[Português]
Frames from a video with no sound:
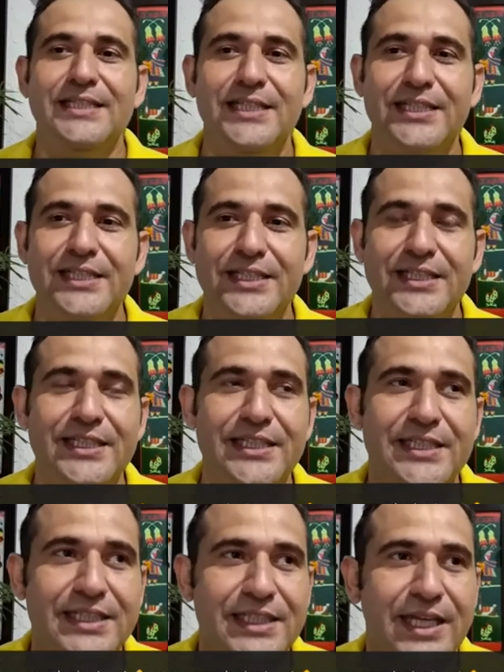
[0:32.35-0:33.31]
E
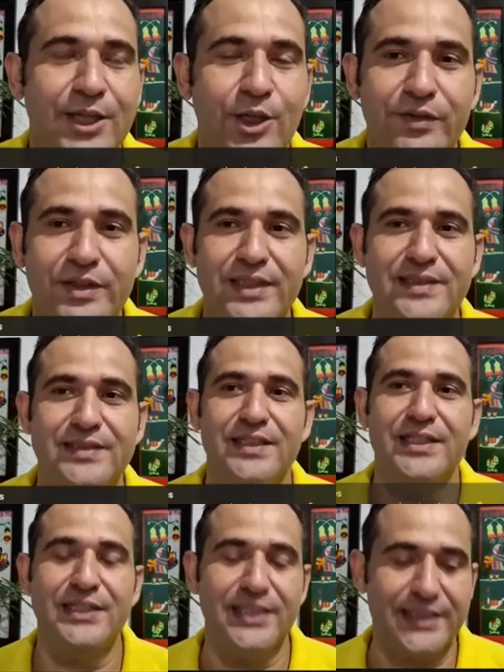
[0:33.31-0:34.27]
Nova
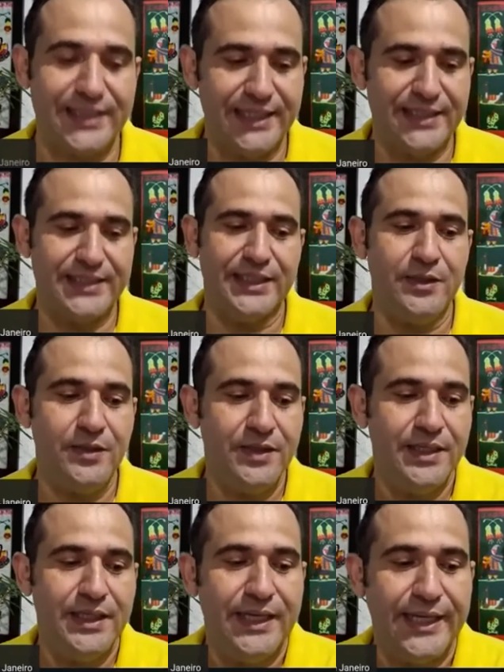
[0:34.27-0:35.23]
Tanzânia até então
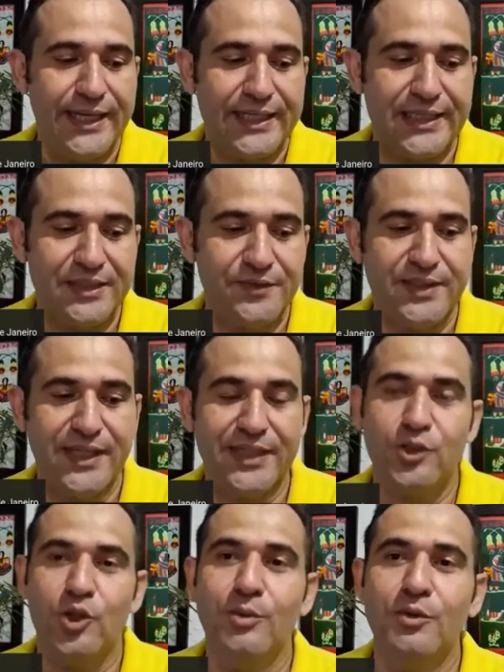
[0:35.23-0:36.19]
era
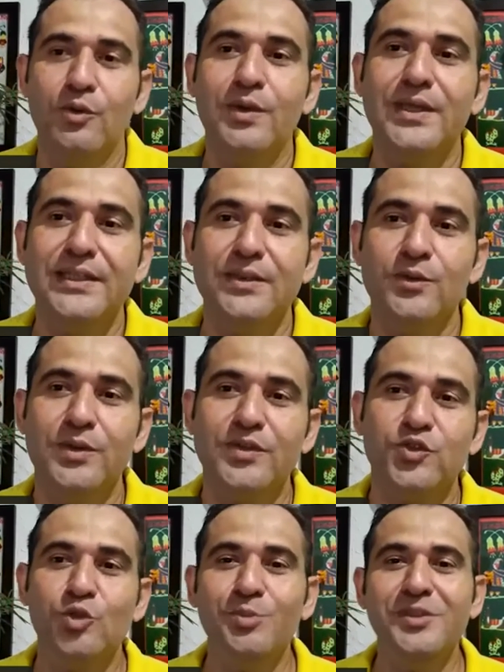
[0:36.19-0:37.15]
classificada como uma, uma
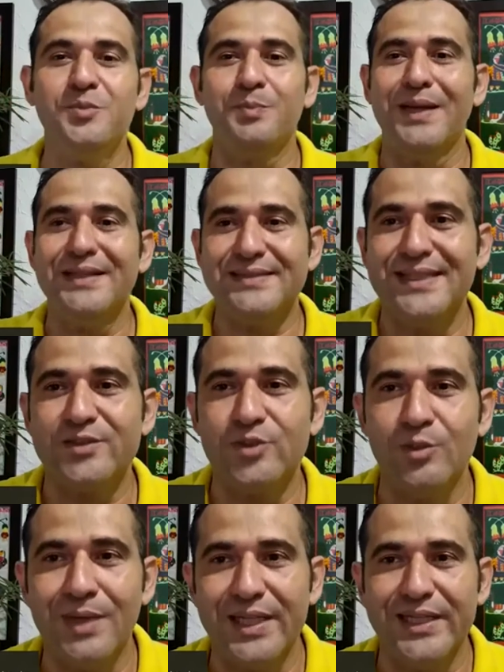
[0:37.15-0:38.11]
subespécie da
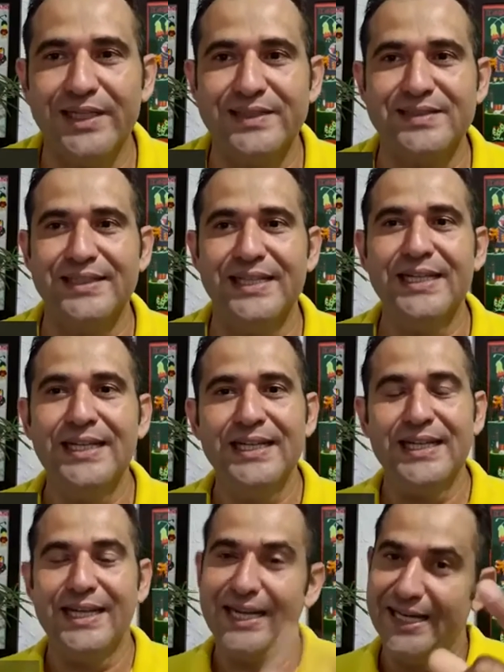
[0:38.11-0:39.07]
somalense, né?
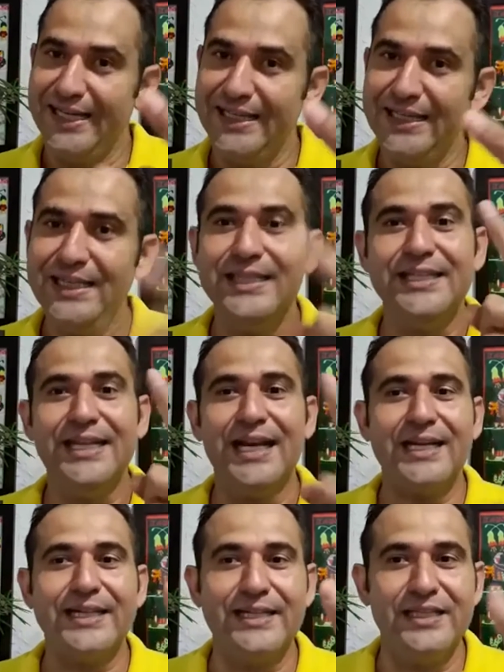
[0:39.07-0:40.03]
Ela e a,
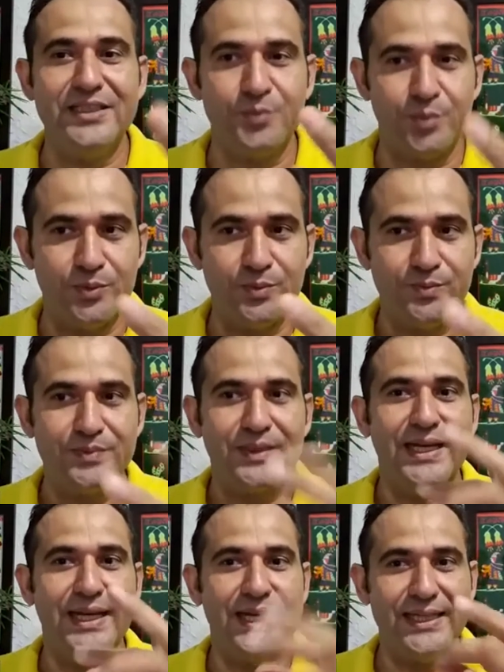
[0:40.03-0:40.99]
uhum.
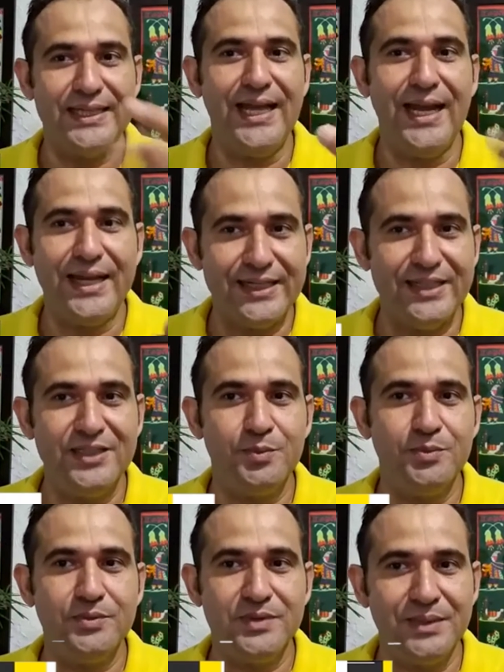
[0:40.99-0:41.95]
ela a e a
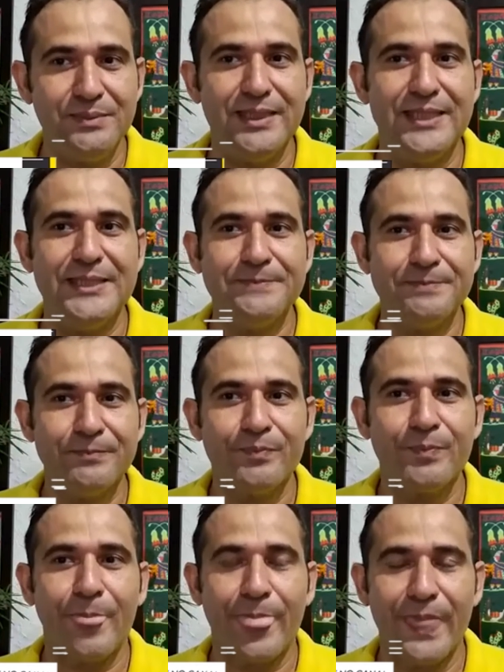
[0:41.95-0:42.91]
né?
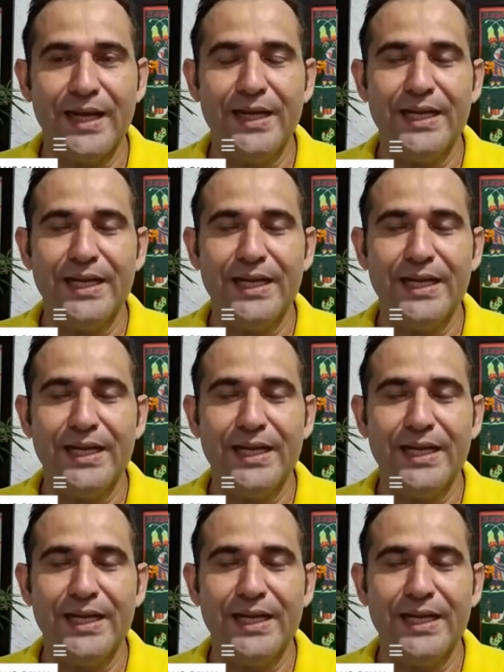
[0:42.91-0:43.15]
Né? né?